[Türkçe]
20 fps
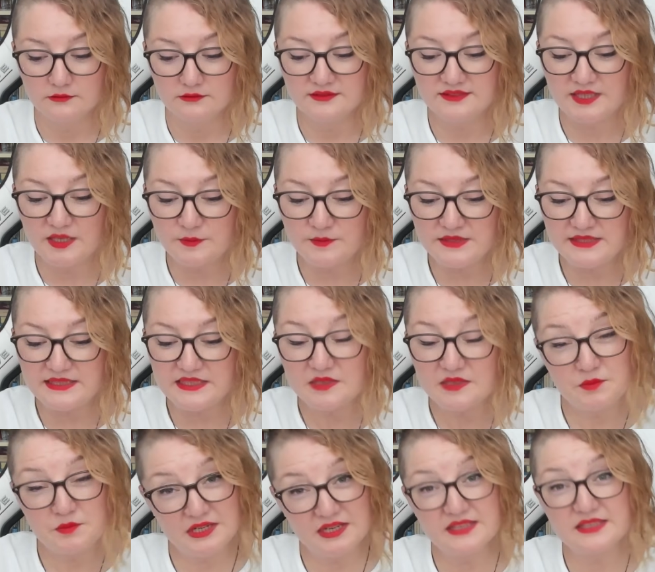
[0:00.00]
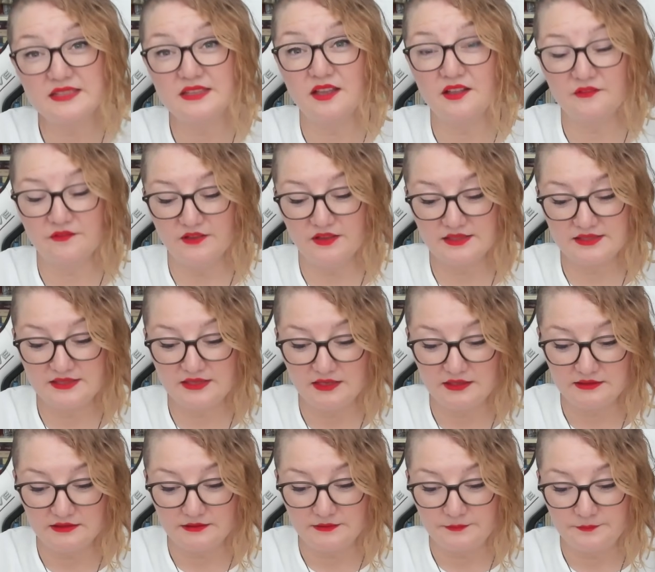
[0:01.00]
temizlik biraz daha
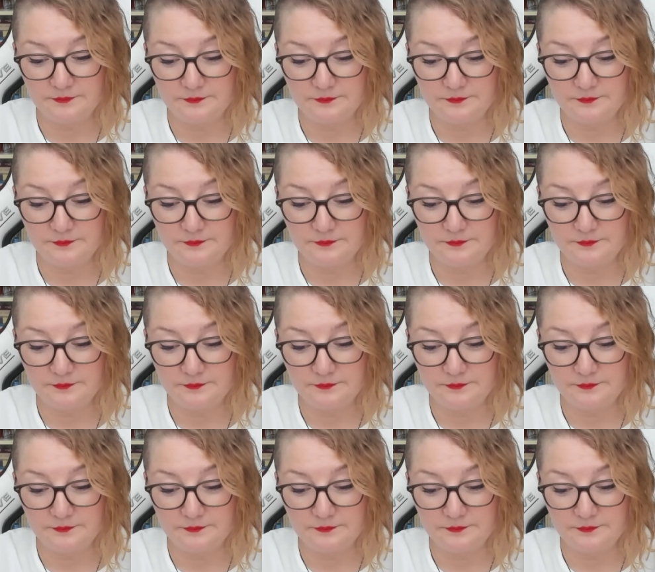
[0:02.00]
fazlaydı.